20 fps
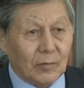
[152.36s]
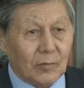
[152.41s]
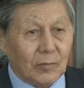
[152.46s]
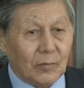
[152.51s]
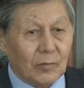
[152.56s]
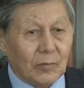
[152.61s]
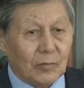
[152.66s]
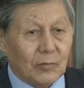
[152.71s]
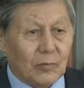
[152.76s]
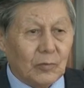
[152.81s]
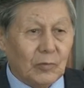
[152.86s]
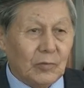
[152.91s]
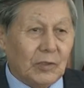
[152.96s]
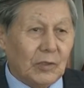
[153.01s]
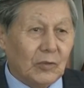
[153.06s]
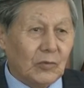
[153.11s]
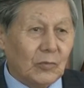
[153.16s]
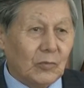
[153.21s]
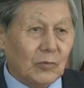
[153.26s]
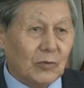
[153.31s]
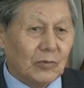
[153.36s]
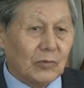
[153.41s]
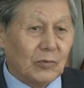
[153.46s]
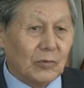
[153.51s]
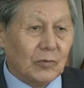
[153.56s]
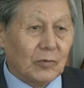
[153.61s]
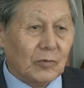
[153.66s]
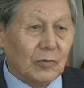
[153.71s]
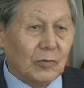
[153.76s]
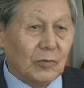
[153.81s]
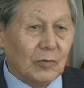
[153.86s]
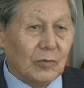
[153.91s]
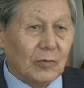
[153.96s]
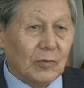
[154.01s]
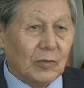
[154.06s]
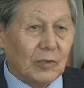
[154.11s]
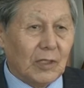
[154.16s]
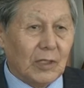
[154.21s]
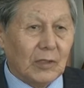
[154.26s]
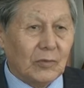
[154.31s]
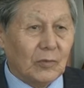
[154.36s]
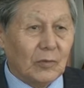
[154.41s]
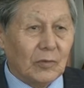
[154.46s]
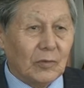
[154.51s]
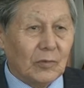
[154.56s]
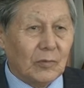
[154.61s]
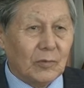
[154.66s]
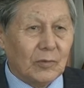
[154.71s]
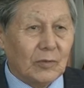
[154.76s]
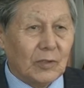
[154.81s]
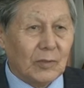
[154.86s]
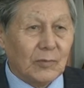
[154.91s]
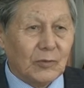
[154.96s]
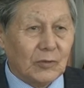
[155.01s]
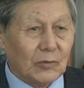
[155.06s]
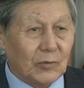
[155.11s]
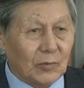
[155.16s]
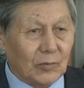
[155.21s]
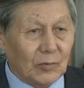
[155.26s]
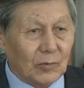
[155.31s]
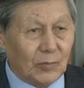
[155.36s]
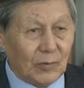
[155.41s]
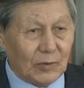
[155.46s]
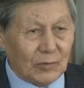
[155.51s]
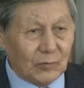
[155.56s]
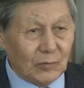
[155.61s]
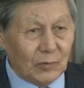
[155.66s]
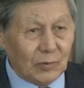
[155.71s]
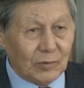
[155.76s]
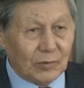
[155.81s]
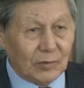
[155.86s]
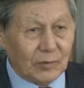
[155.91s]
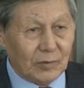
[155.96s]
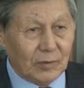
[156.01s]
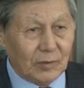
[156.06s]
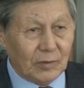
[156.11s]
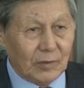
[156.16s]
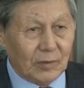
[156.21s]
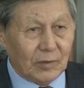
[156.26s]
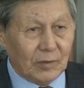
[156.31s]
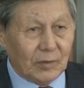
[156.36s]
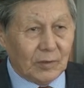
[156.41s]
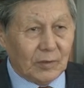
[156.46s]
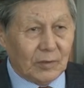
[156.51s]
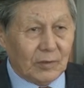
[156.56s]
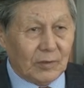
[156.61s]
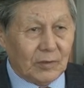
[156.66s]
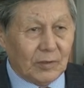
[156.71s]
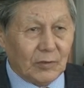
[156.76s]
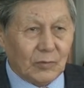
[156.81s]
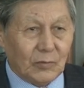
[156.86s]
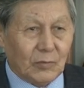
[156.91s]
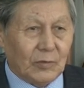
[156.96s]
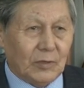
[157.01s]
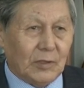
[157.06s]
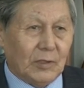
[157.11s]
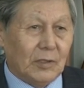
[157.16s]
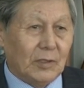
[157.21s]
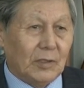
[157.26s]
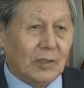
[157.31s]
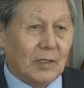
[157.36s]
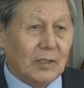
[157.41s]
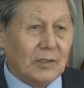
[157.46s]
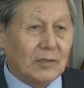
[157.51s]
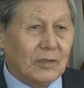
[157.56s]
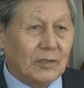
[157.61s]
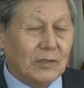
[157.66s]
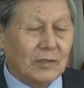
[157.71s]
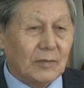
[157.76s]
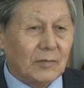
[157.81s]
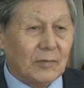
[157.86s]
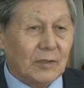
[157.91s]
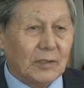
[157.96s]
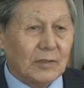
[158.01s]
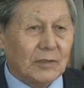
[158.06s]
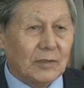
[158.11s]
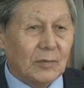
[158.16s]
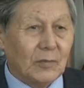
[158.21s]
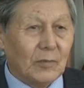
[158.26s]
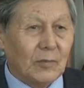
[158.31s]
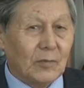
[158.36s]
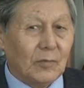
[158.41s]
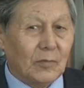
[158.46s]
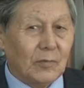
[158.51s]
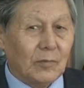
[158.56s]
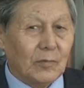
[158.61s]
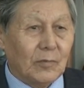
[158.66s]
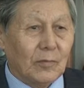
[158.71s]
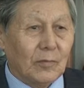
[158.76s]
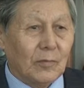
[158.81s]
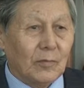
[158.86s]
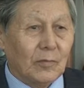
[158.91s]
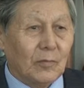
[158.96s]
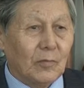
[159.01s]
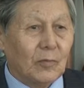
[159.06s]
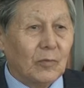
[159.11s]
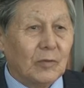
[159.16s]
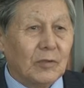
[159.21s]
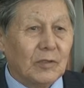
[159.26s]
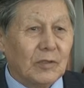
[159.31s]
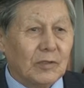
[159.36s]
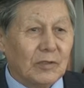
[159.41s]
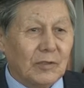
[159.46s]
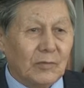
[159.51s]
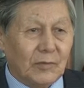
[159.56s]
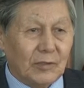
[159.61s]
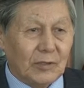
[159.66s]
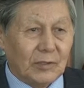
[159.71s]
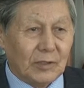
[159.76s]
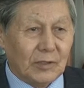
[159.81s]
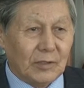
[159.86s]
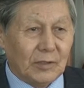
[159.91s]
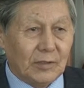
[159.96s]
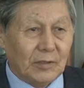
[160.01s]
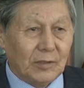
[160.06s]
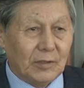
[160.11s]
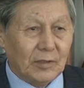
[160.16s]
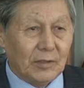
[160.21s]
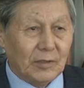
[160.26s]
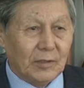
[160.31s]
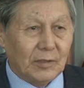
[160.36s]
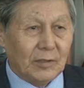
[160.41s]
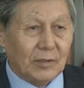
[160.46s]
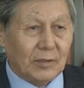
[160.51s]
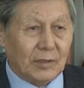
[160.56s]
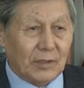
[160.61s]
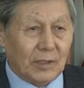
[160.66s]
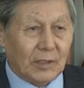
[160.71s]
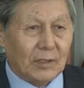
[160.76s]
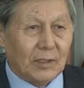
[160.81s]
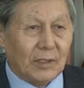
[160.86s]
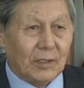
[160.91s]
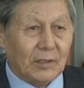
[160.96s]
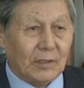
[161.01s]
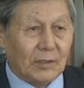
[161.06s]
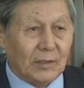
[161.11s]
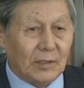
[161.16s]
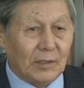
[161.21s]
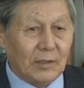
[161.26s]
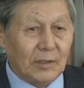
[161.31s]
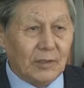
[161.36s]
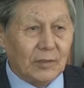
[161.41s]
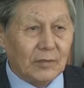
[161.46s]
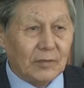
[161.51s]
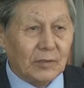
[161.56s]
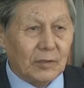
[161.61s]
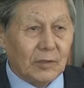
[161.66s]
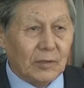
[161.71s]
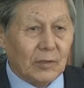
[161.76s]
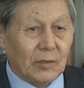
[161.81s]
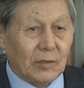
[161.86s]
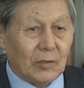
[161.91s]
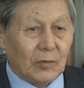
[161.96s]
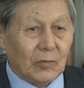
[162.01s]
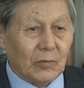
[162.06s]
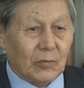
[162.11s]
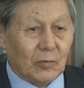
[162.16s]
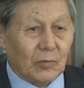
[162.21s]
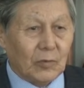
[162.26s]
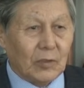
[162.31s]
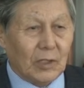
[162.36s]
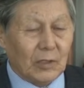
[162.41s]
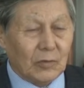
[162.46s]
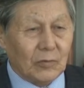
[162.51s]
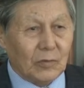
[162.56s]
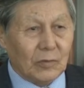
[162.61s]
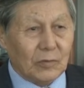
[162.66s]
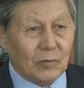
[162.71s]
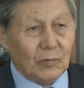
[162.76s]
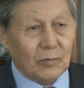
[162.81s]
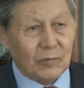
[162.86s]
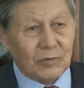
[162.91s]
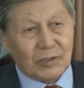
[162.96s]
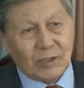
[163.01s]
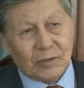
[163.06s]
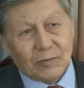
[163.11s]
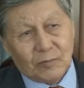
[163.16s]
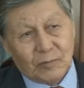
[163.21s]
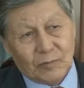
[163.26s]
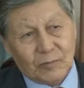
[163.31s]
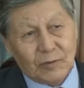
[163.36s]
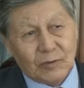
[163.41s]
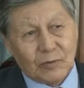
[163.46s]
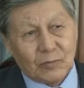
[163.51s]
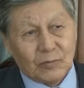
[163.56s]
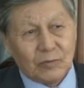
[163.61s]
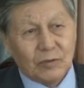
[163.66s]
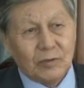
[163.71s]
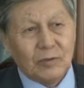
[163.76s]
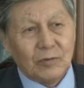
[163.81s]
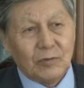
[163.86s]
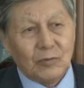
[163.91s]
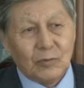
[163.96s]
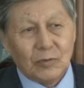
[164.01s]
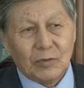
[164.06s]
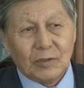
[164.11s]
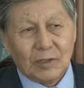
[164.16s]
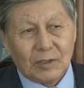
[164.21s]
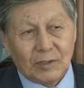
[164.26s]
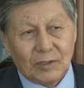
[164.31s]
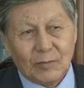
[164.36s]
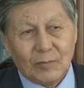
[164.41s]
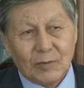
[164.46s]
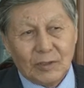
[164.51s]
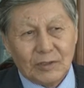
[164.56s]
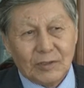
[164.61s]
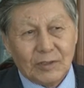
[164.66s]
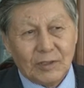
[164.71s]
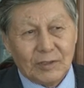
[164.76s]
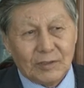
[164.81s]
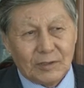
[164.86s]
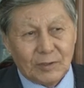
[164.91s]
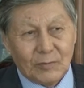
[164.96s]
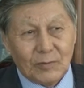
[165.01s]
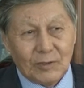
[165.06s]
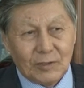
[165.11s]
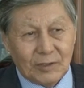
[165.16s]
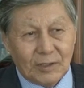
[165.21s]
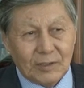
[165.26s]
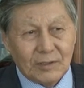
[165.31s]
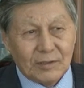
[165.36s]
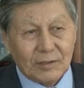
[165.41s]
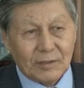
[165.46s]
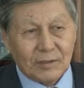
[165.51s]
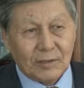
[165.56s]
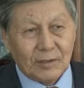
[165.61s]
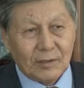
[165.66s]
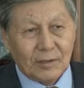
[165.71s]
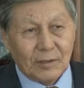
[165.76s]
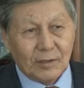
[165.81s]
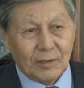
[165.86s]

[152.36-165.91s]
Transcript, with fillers: Вот. Ну, я думаю, что как только вот обстановка позволит, я думаю, наверное, каз реставрация будет завершать. Я на это надеюсь. Но как то ну, сейчас вот видите, уже идет небольшая стабилизация.